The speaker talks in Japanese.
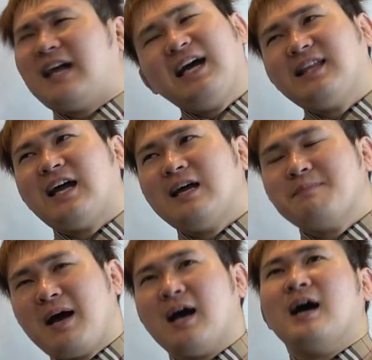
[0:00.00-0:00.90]
あ大体
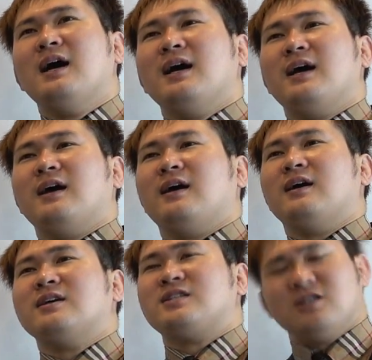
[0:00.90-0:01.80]
まあ、
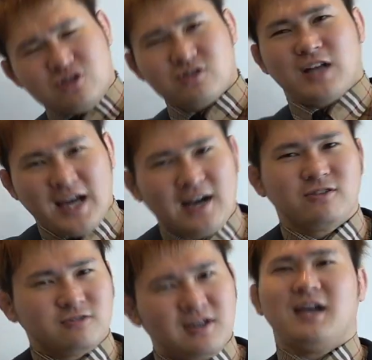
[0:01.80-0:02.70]
えー、新州大
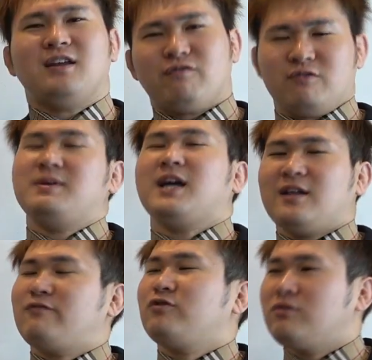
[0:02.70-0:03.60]
学ぐらいですみたい
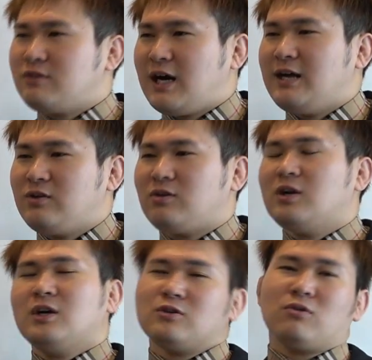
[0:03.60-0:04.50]
な、そのぐらいの
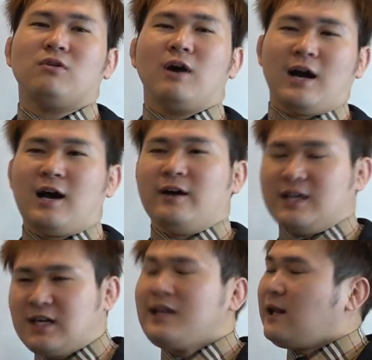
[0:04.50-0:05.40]
ところから、
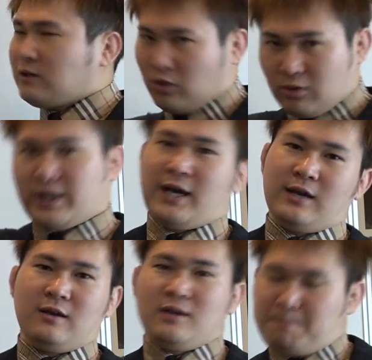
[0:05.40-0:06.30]
いきなり東大
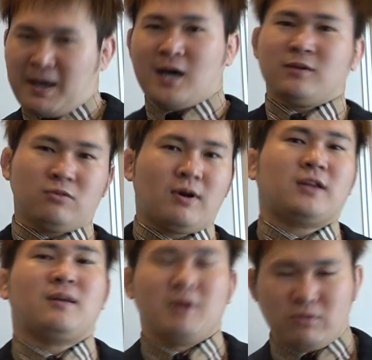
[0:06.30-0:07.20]
にパーンと受
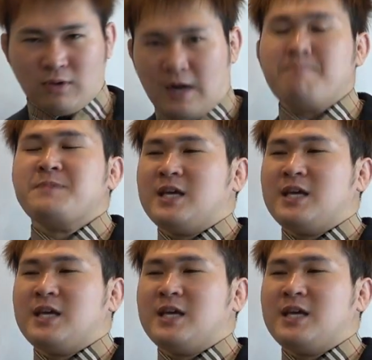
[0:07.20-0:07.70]
かってみるとか、